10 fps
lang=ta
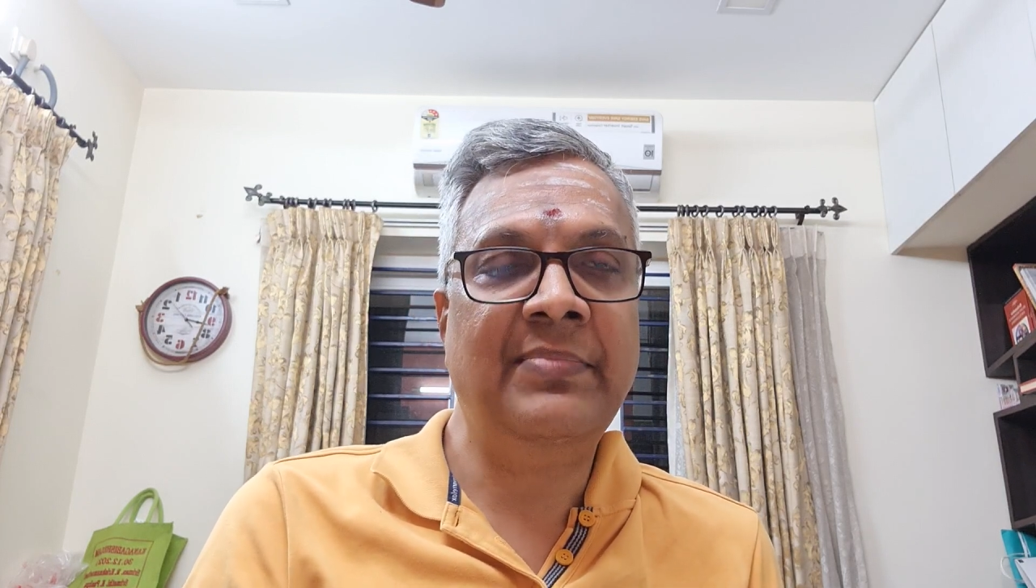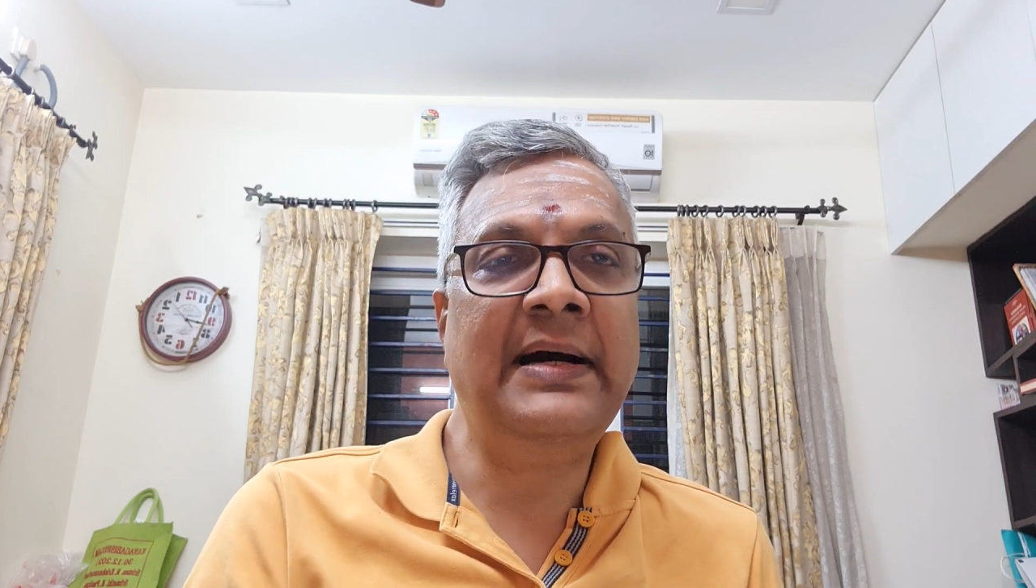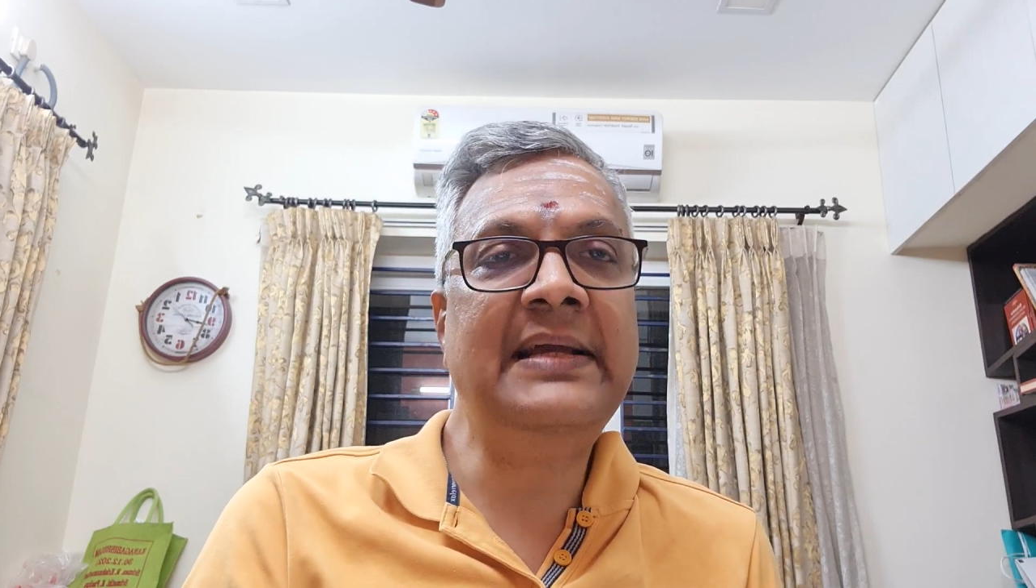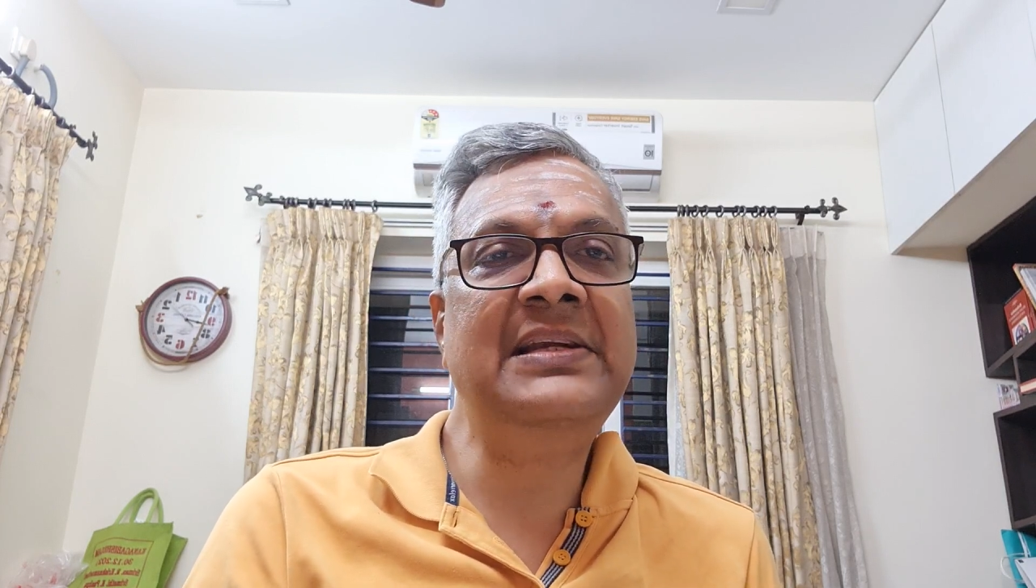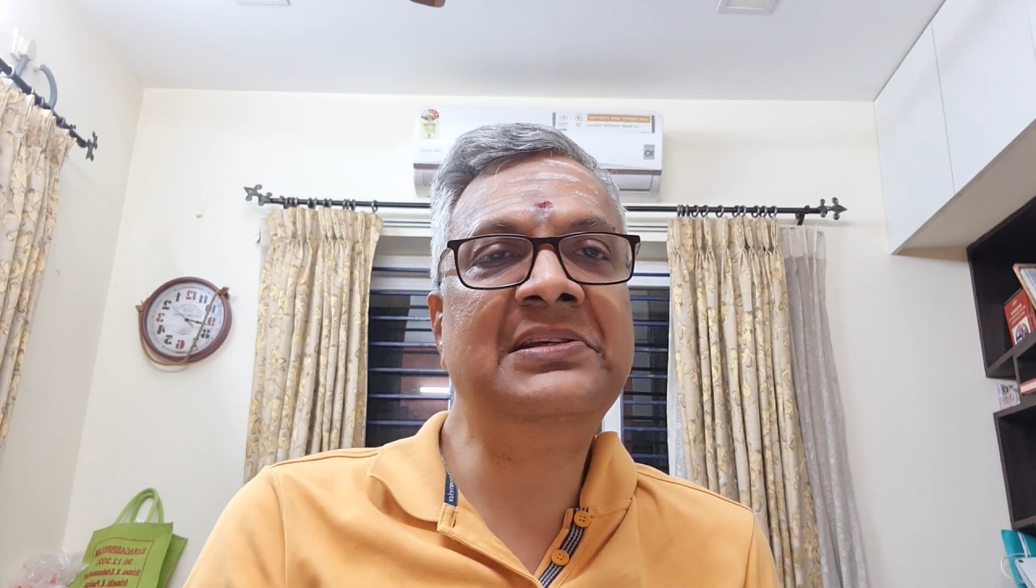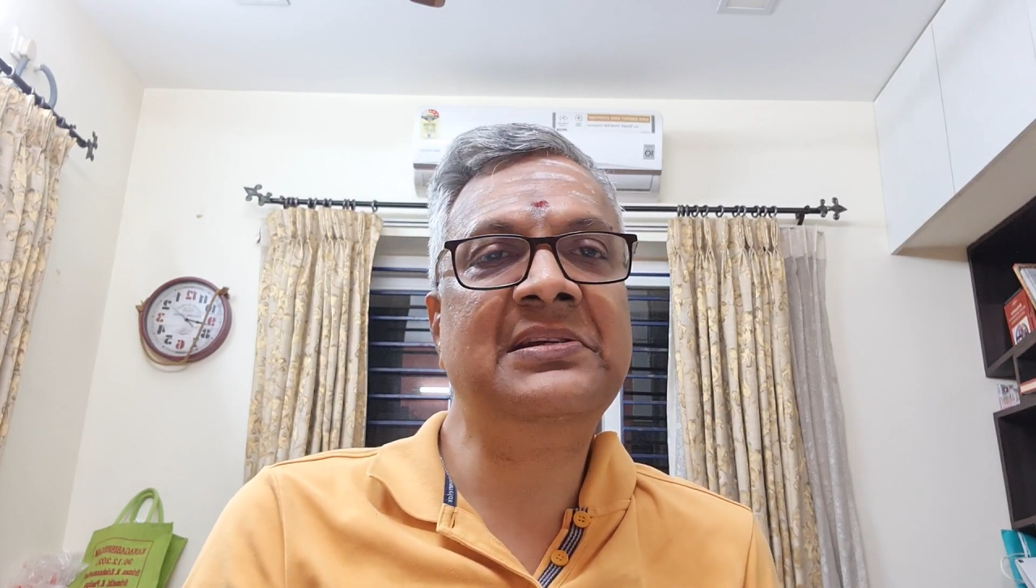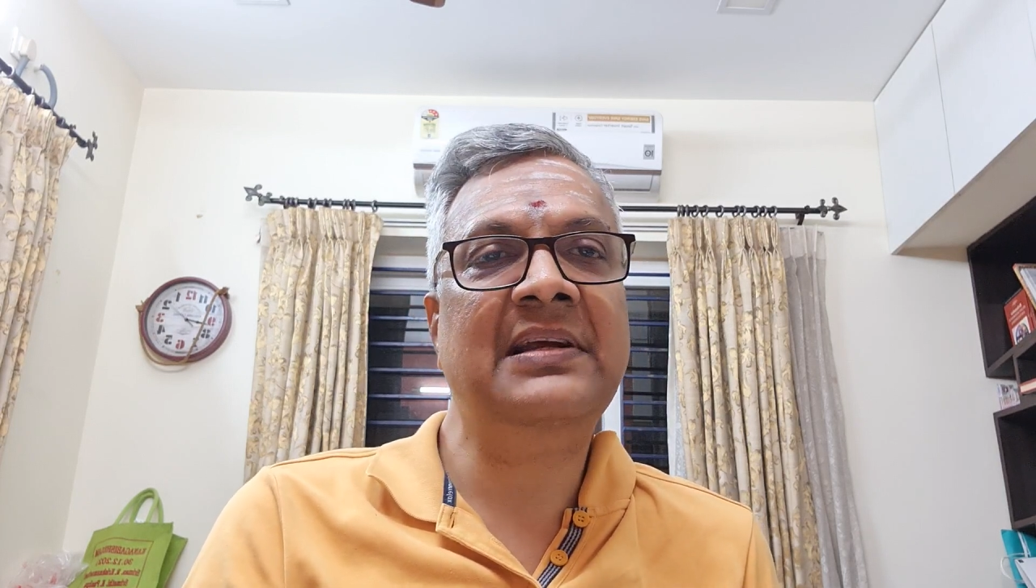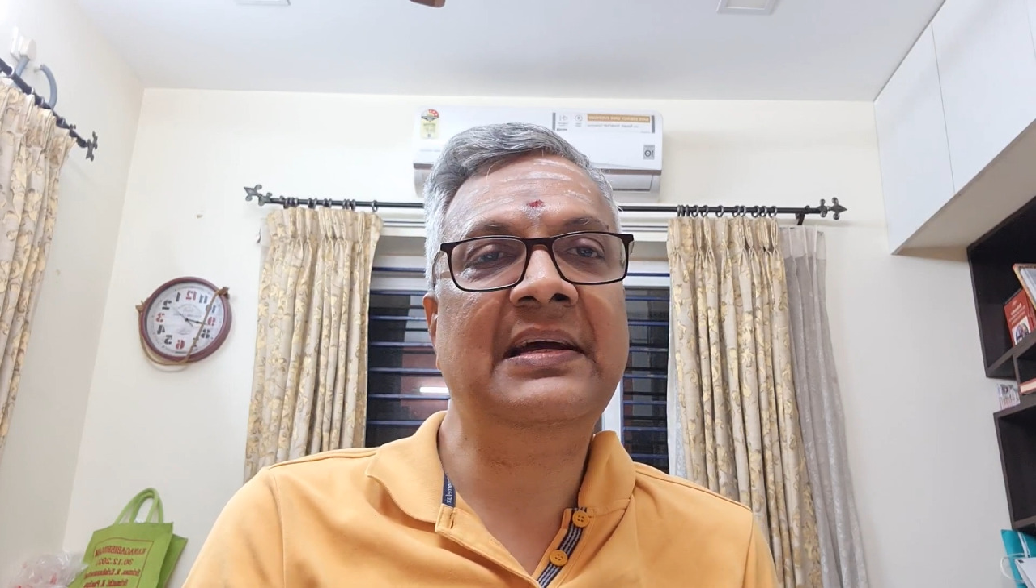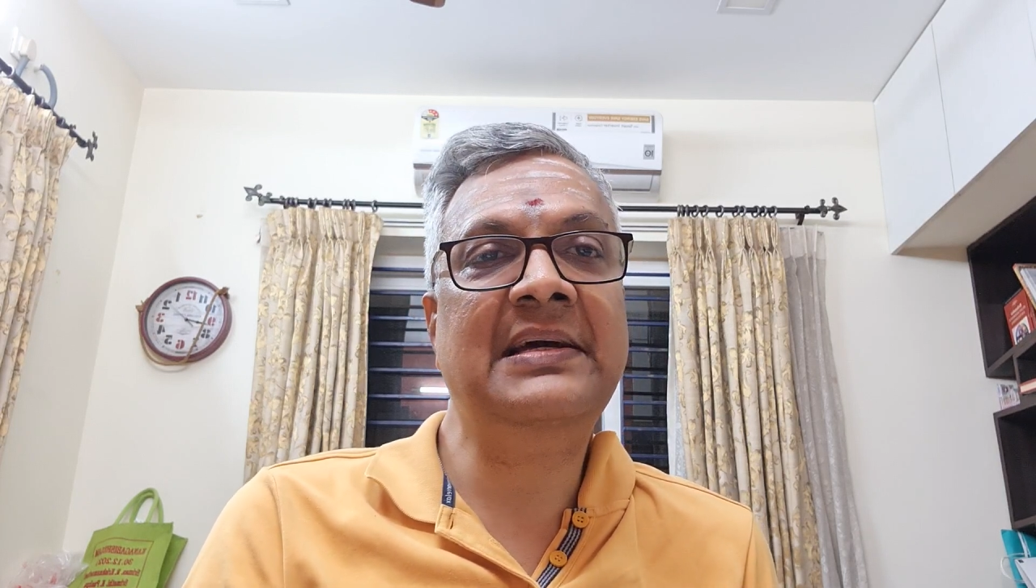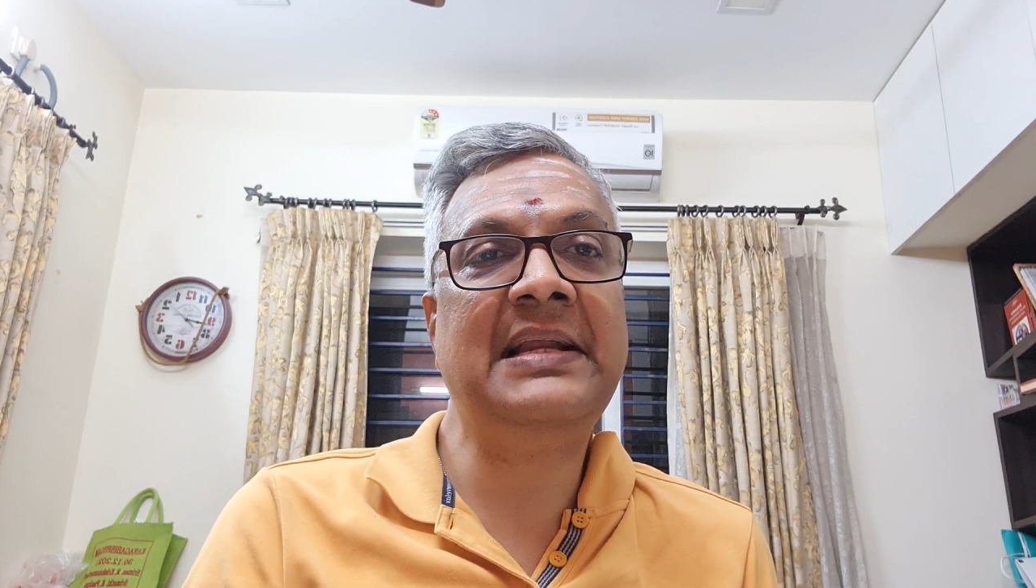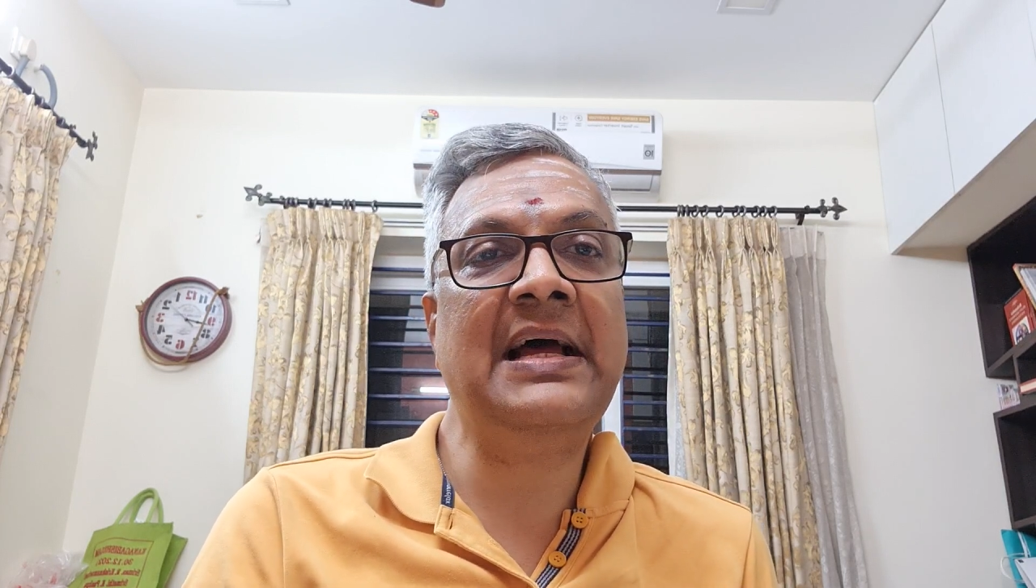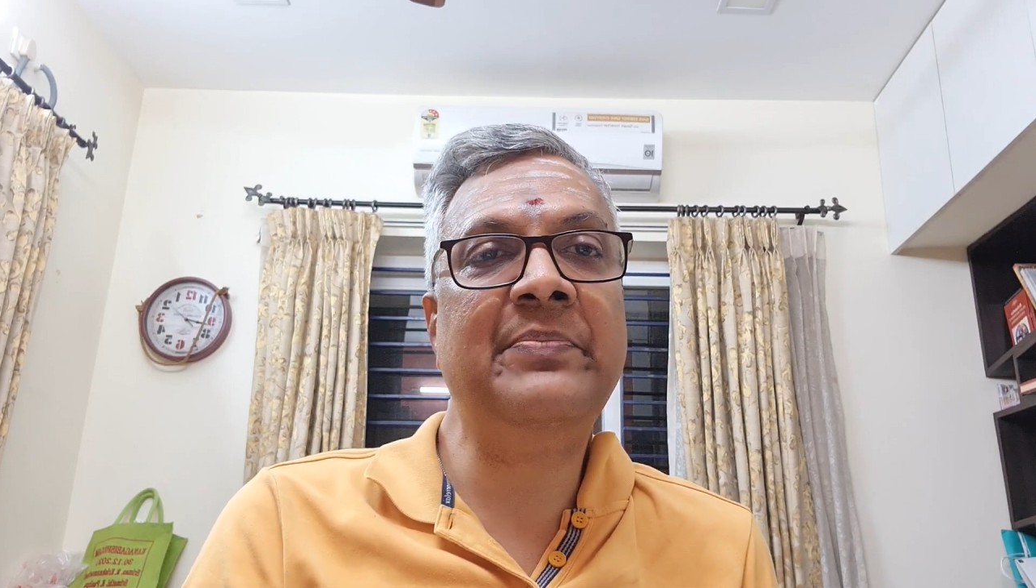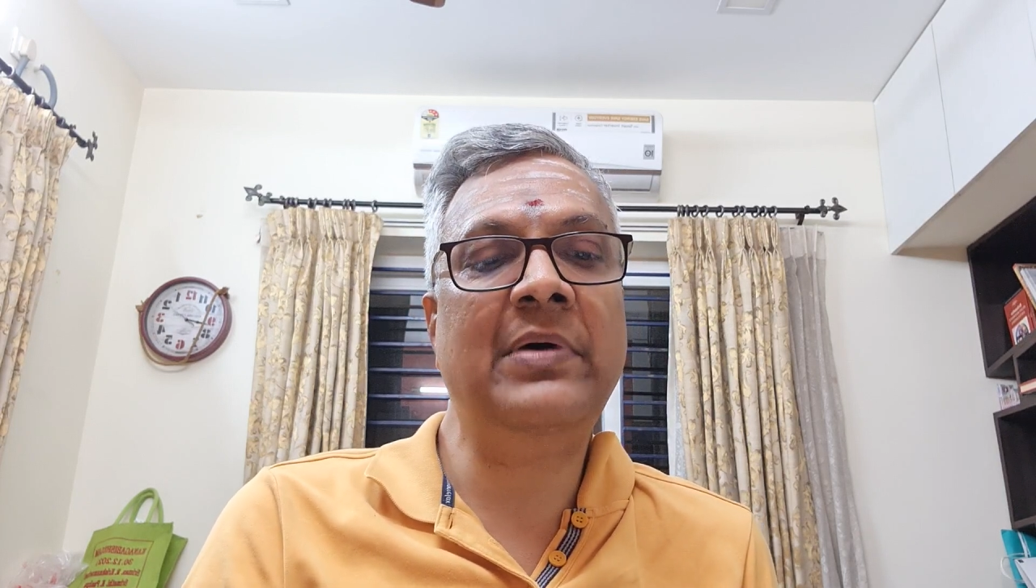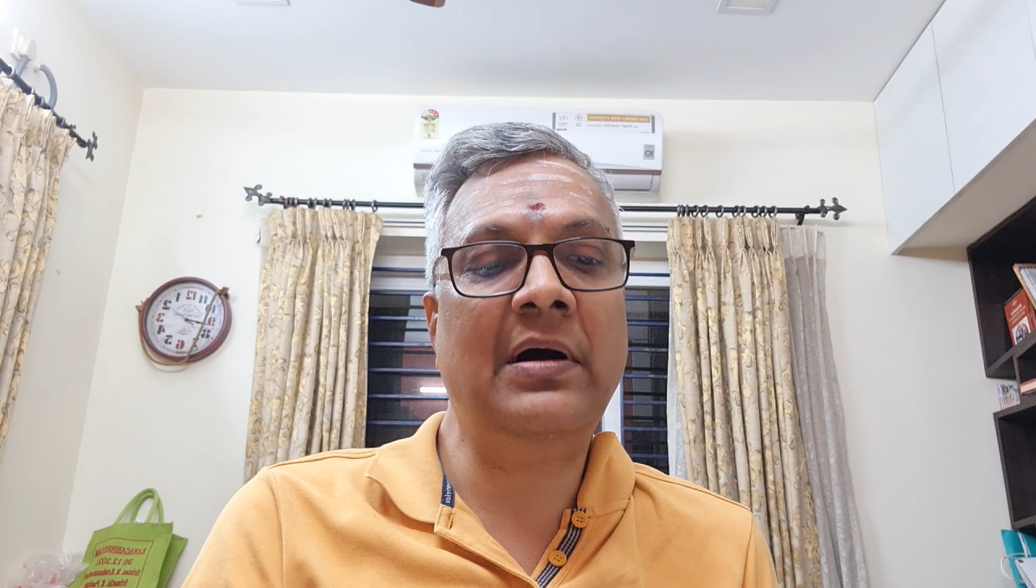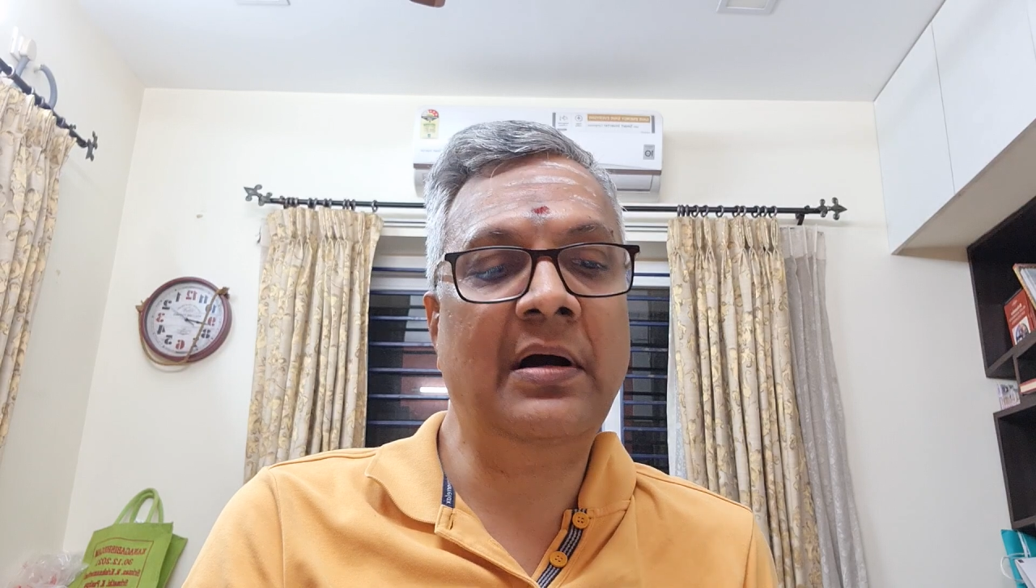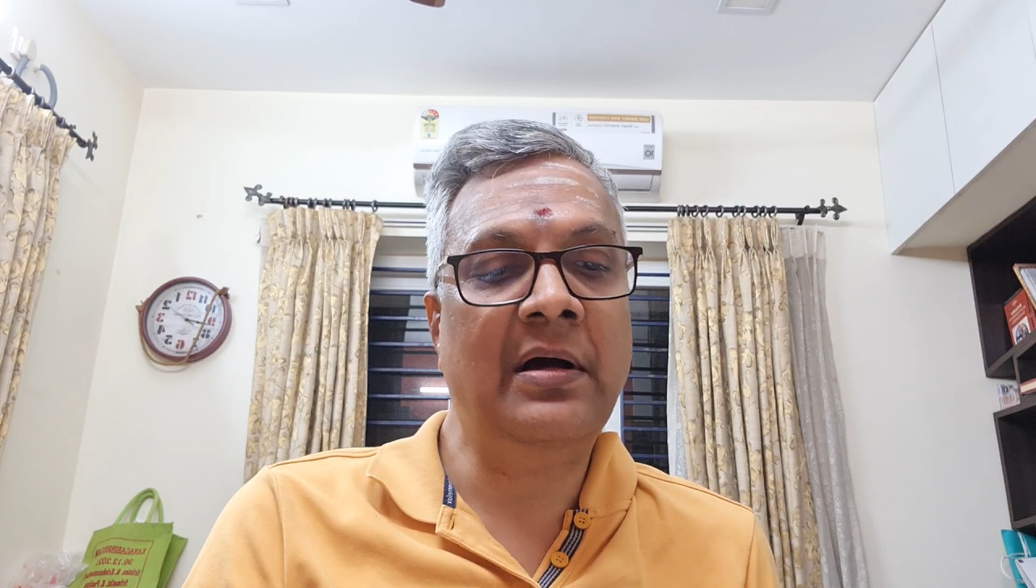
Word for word: பாரிஷ் கிராப்